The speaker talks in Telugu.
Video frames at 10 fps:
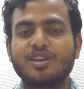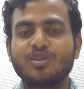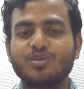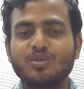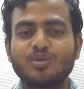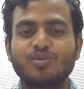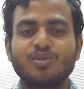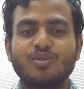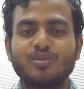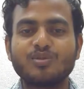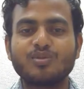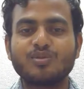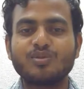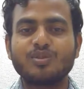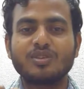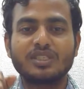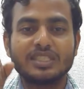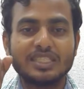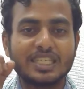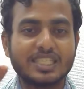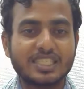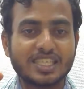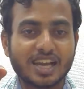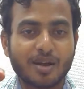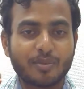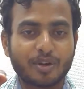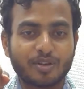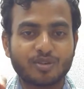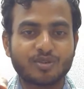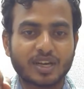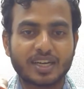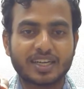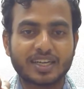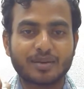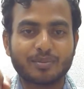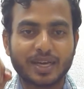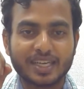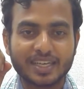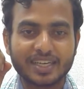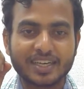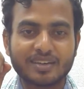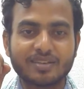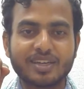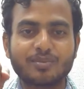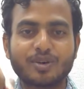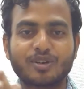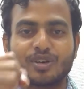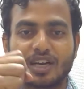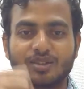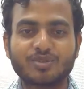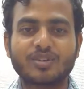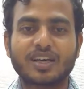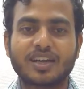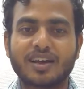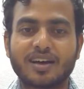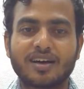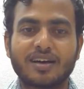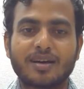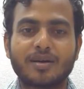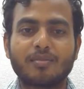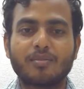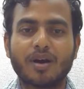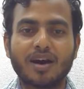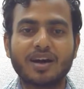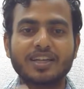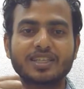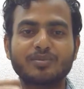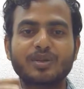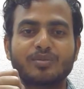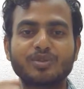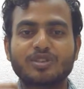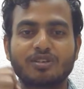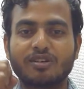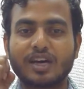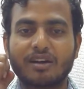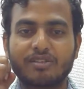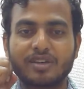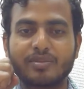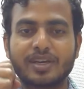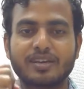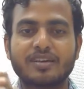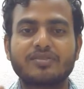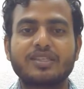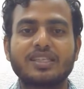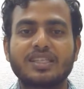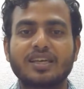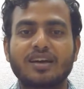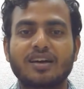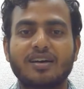హిందువులు జిజియా పన్ను కంటే భయంకరమైన పన్ను కడుతున్నారా భారత ప్రభుత్వం గవర్నమెంట్ ఆఫ్ ఇండియా